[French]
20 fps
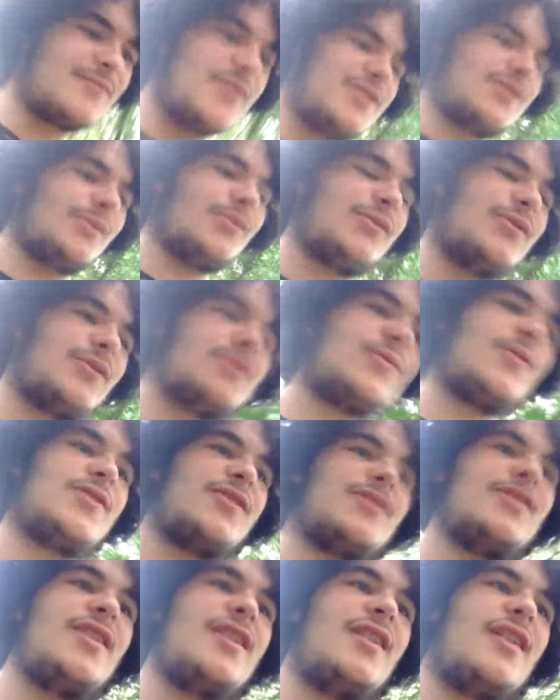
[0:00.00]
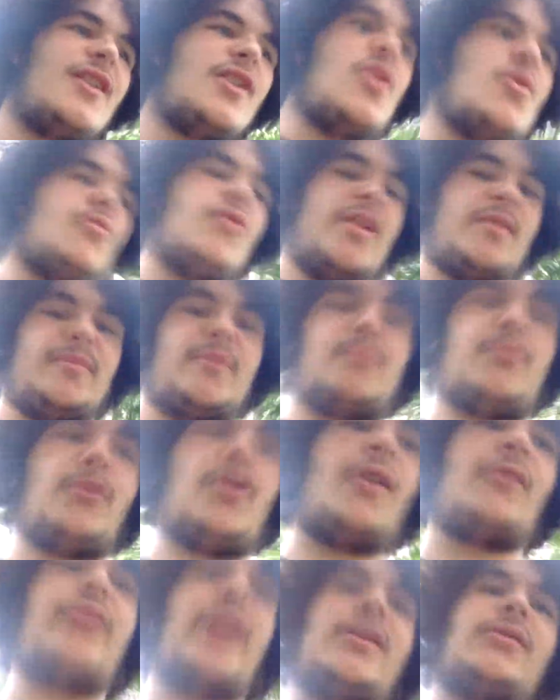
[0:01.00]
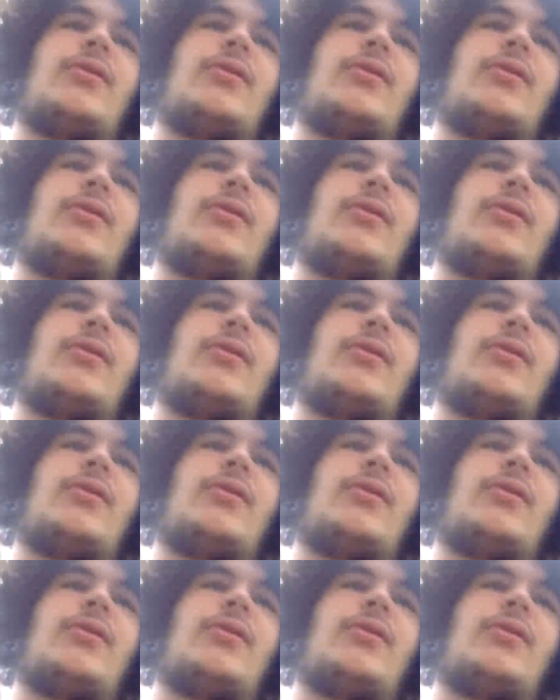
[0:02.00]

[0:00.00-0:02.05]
Mais sauf que je me suis dit, ouais, mais pour en faire, il